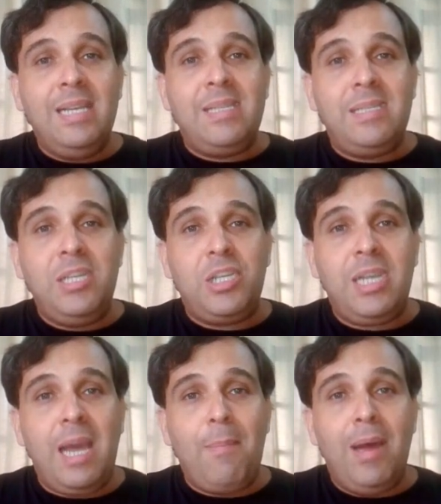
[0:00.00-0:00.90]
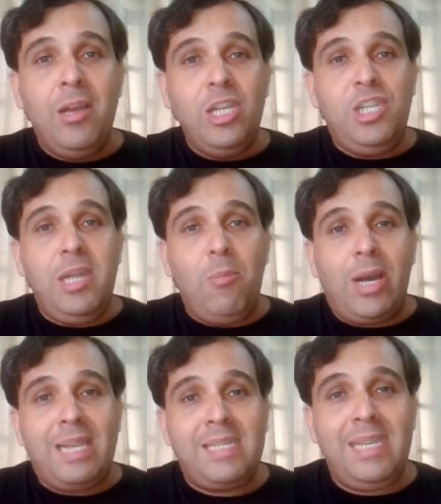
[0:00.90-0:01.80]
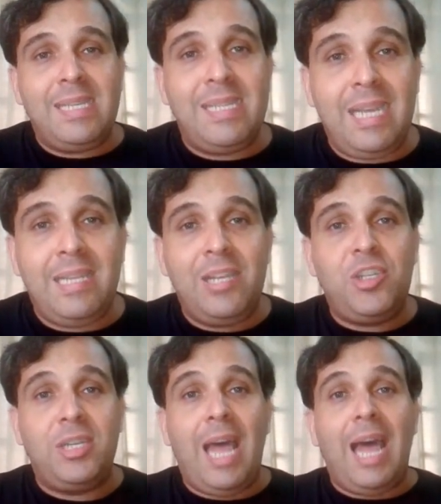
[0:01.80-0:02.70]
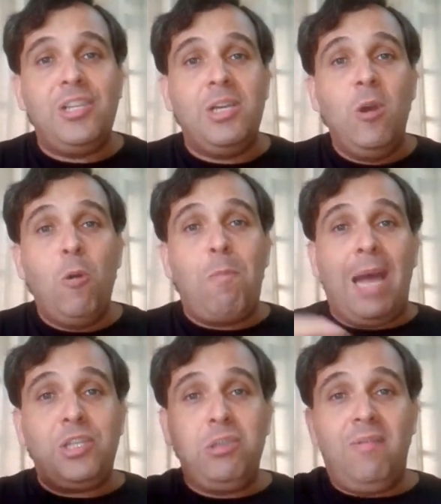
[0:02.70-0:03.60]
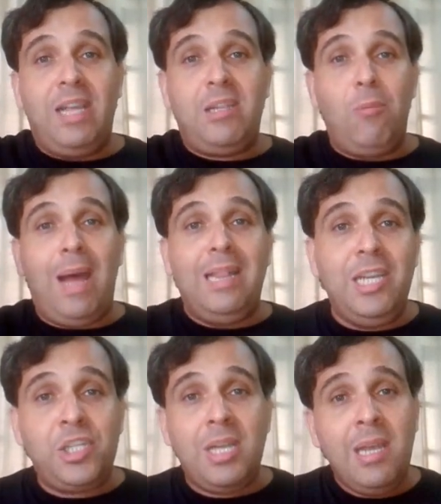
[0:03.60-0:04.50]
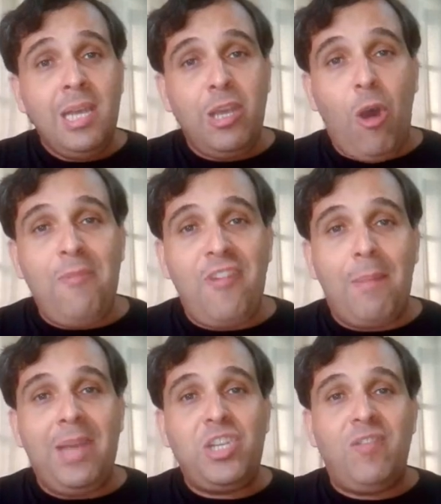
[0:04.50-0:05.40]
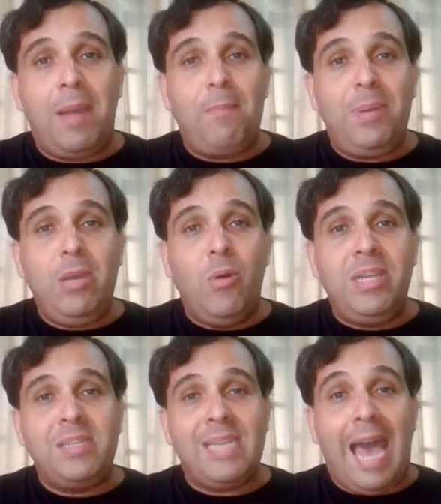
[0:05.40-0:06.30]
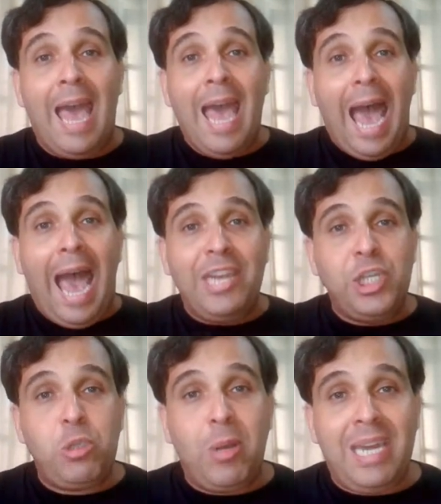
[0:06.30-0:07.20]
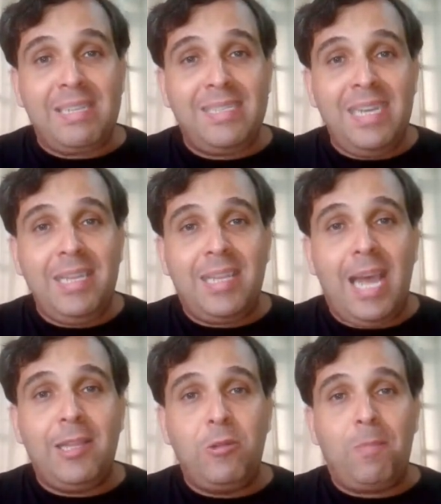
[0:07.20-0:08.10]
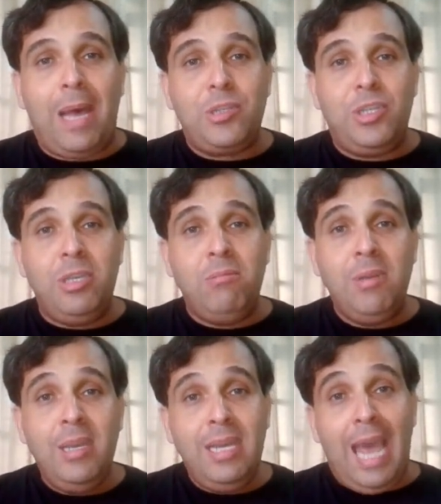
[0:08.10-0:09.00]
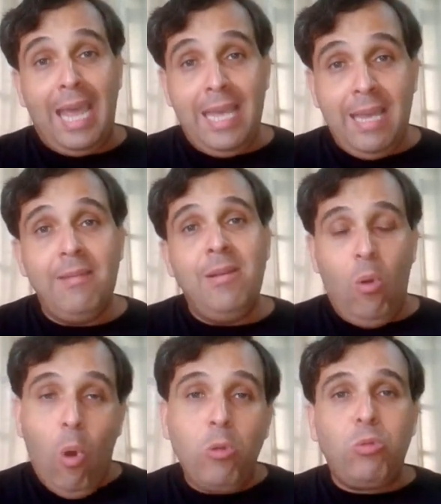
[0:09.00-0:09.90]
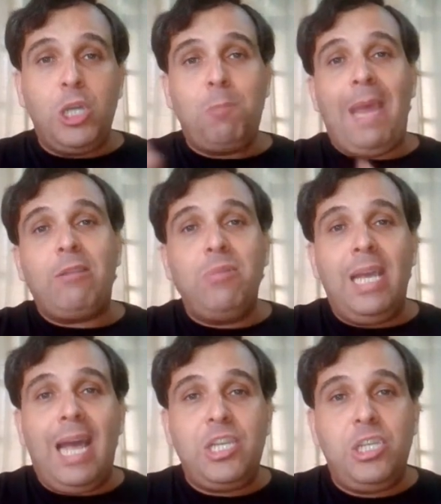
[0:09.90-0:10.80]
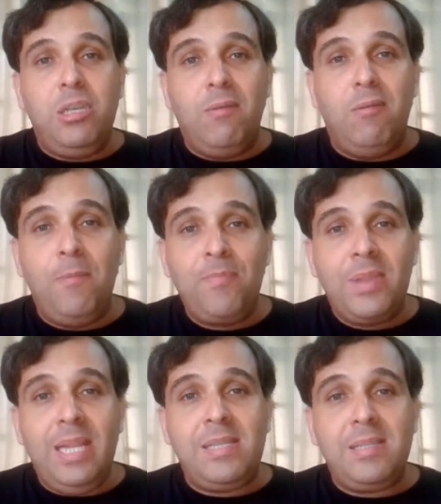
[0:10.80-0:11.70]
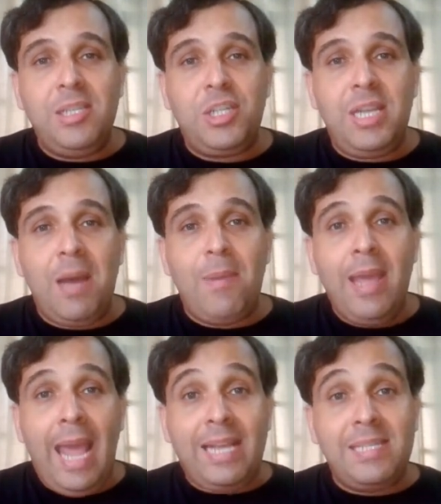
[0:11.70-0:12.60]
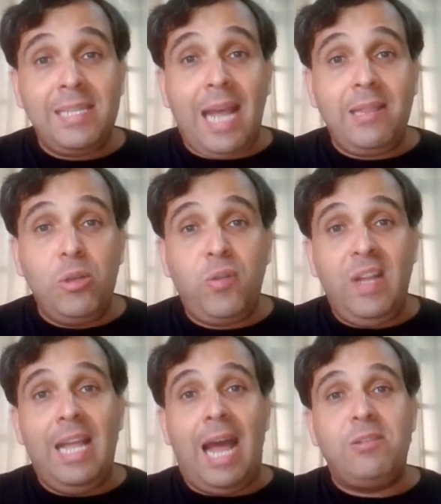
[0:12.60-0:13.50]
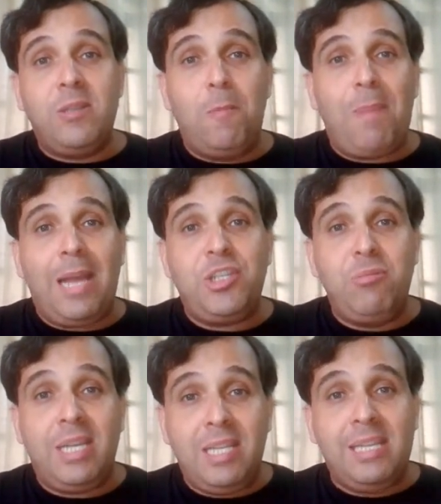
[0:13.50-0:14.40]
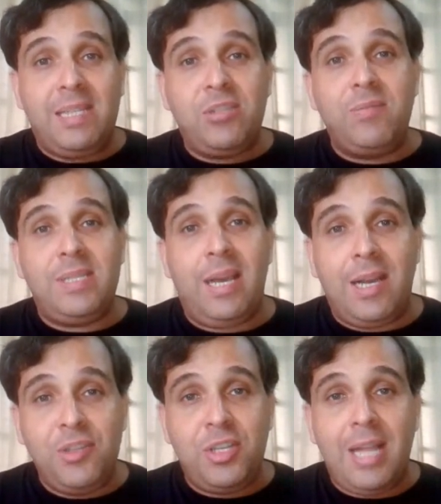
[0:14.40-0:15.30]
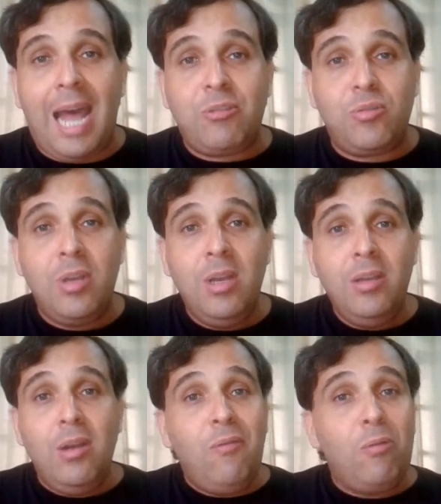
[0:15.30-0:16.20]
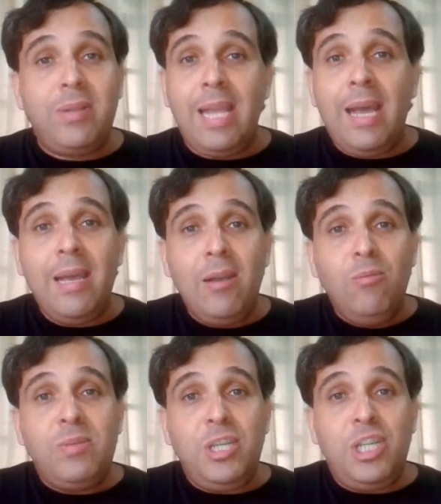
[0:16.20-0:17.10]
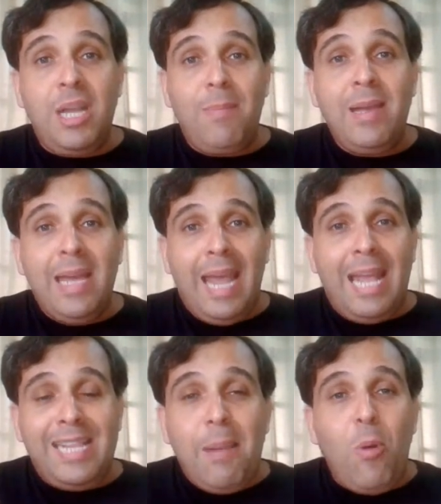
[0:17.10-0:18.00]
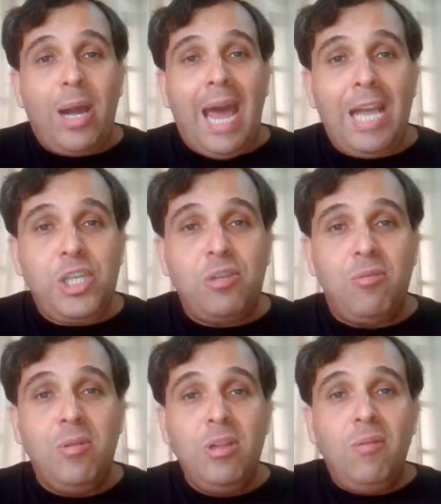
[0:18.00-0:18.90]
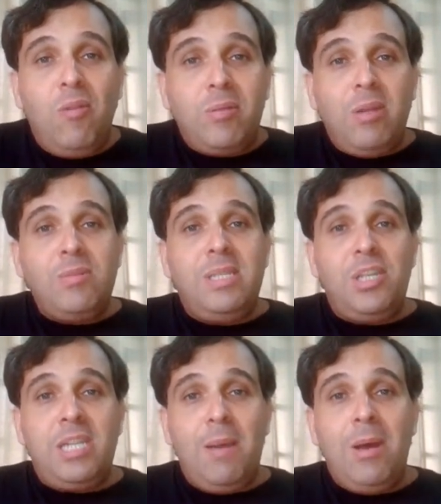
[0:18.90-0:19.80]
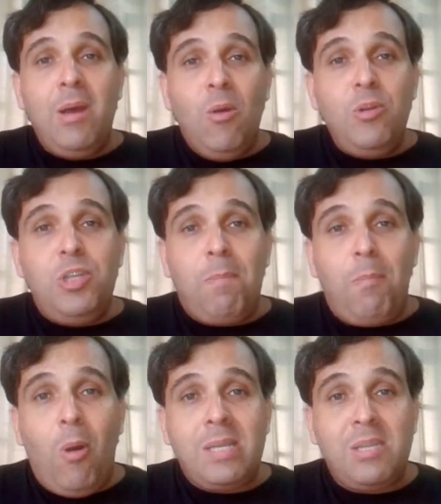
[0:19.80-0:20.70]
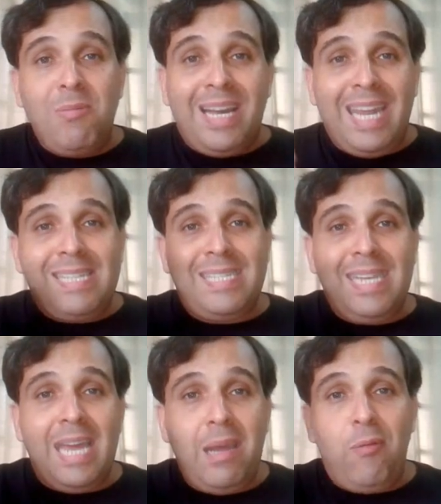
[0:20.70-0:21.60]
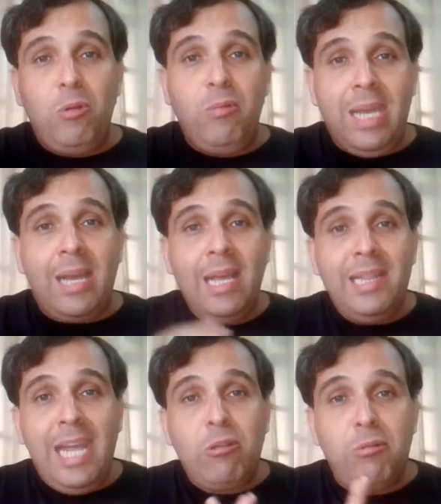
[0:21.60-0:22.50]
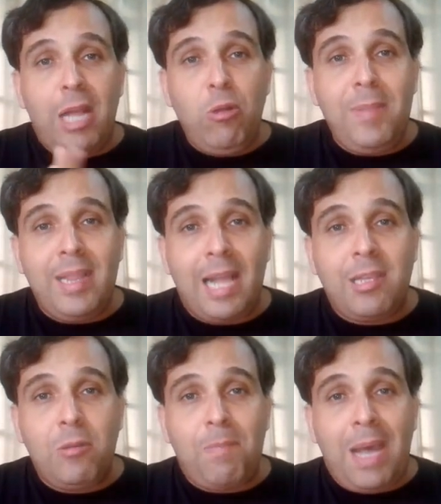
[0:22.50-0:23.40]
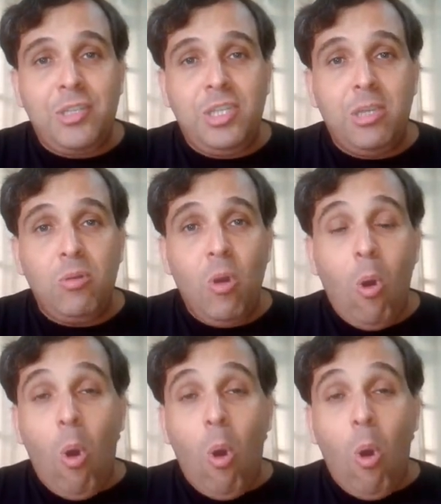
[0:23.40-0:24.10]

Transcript: Nesse sistema de democracia sem identidade, o partido vai ter uma lista que, obviamente, vai priorizar a aristocracia interna do partido, e aí Outro aspecto negativo desse sistema é que cidadãos filiados a um partido que desejam ser candidatos não vão ter um sistema é, democrático, não vão ter um sistema onde possam crescer, evoluir dentro da nominata do partido.